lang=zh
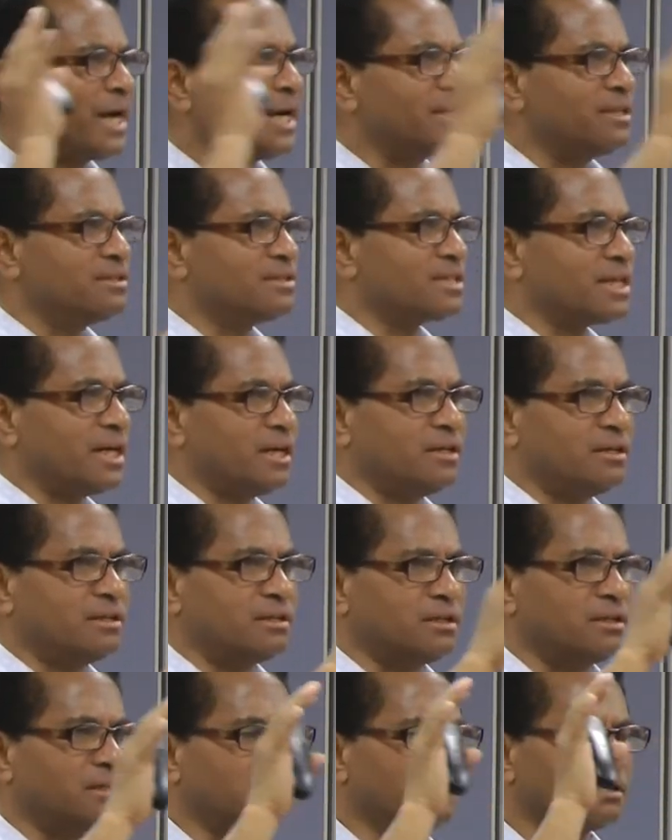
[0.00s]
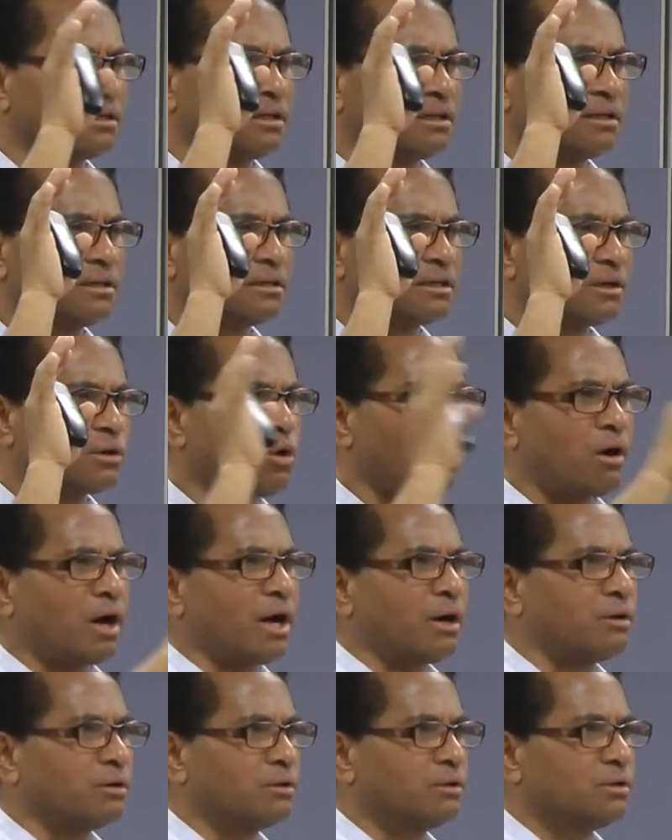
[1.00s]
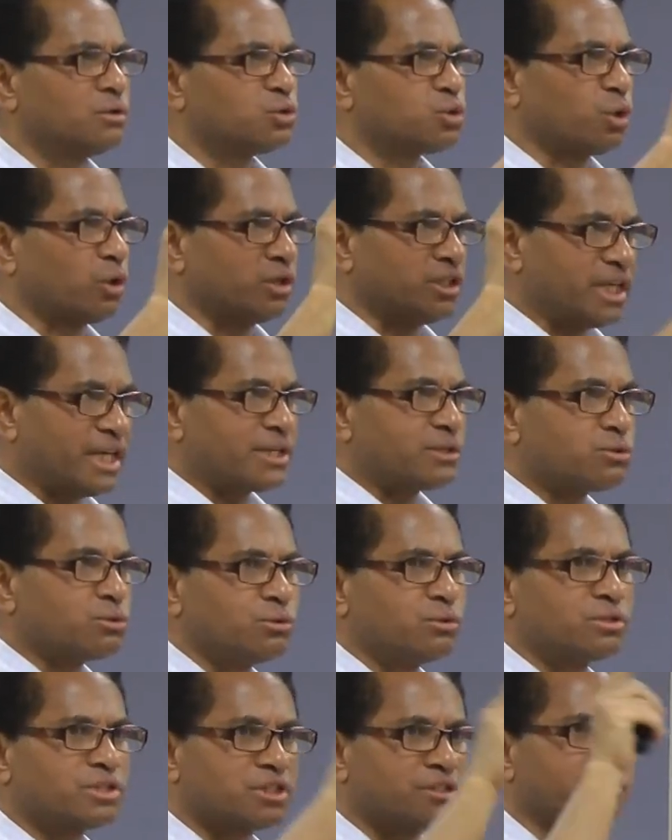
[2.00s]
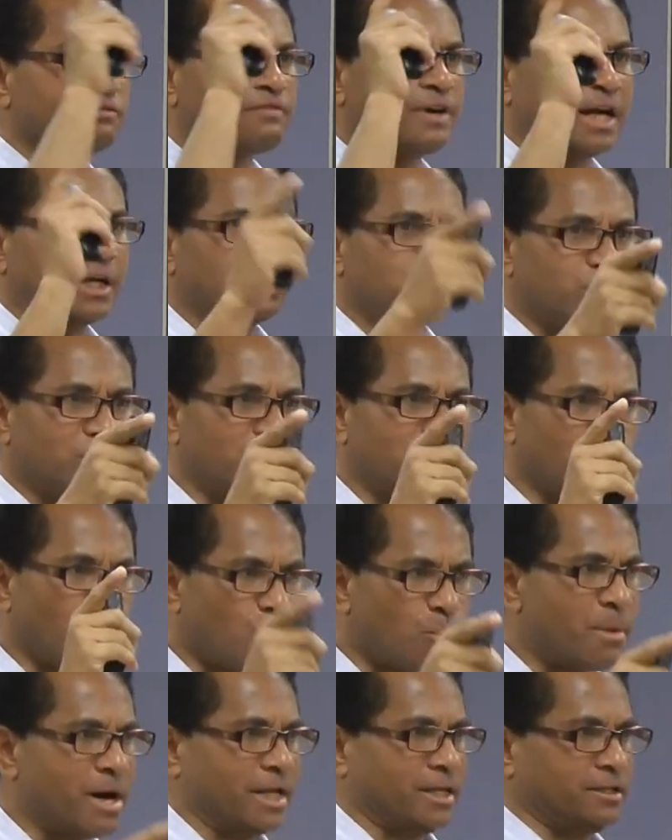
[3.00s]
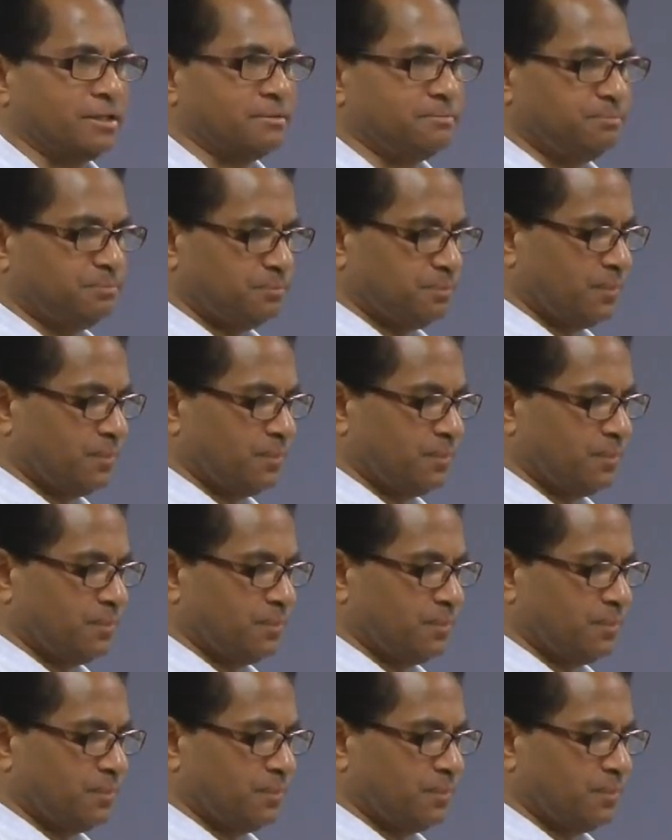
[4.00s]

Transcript: 外在的一个一个控告。说耶稣是反对罗马的，